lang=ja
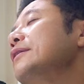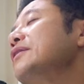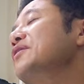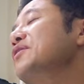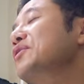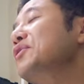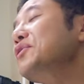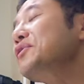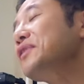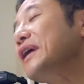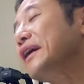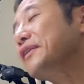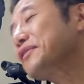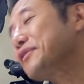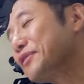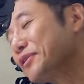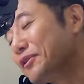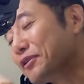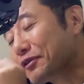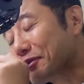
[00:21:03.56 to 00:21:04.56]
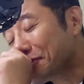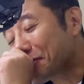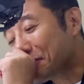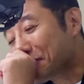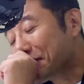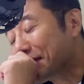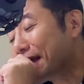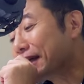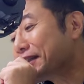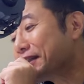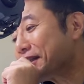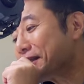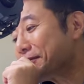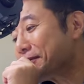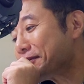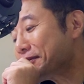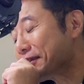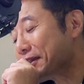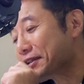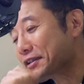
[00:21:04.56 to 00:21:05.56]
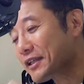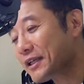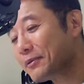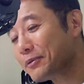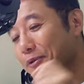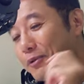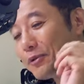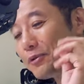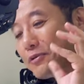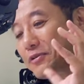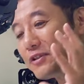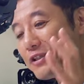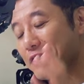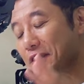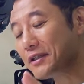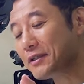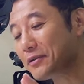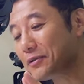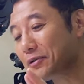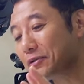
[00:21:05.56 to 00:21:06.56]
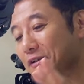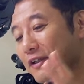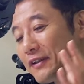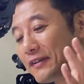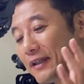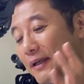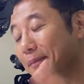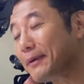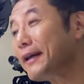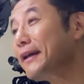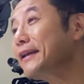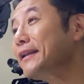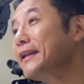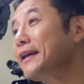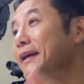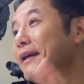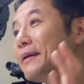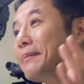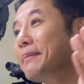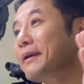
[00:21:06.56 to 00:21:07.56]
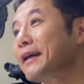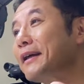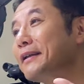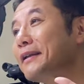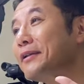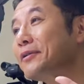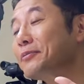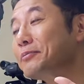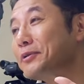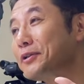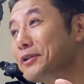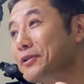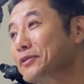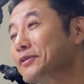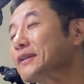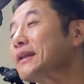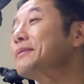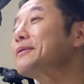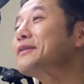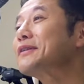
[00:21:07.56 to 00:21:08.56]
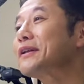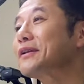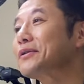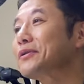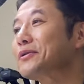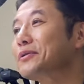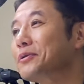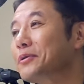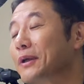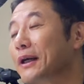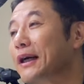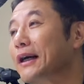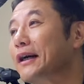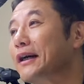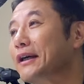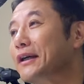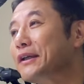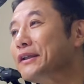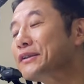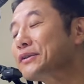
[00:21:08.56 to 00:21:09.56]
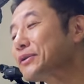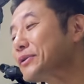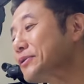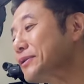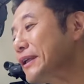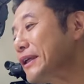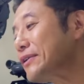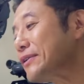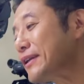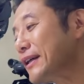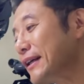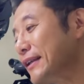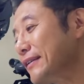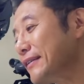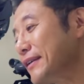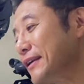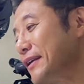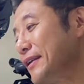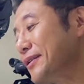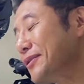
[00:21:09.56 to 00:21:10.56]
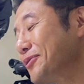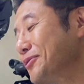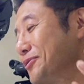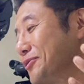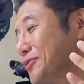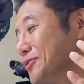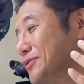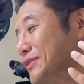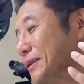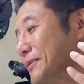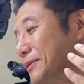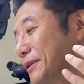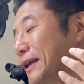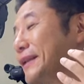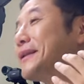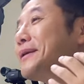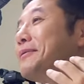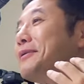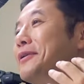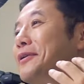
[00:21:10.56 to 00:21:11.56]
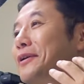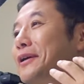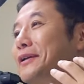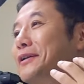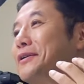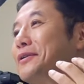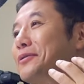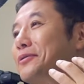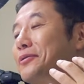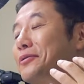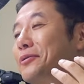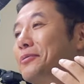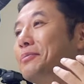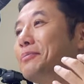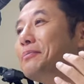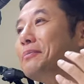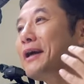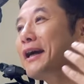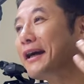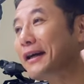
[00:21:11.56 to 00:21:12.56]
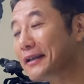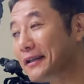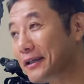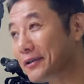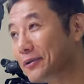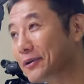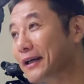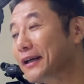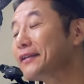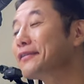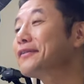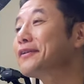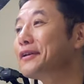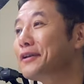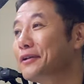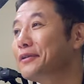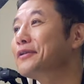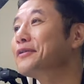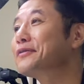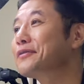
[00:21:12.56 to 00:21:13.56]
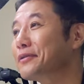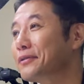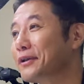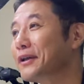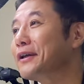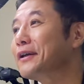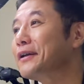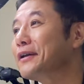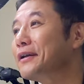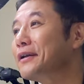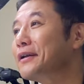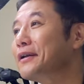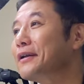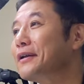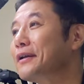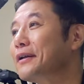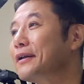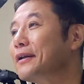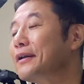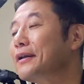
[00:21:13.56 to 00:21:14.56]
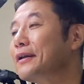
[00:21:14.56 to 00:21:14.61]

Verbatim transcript: そうそうすごいそうとつながってきますねしかも当時当然サバエで眼鏡の部品を収めてたってことはそこでいう完成品ってお父様の頭の中きっと眼鏡の完成品ですよねそうですね、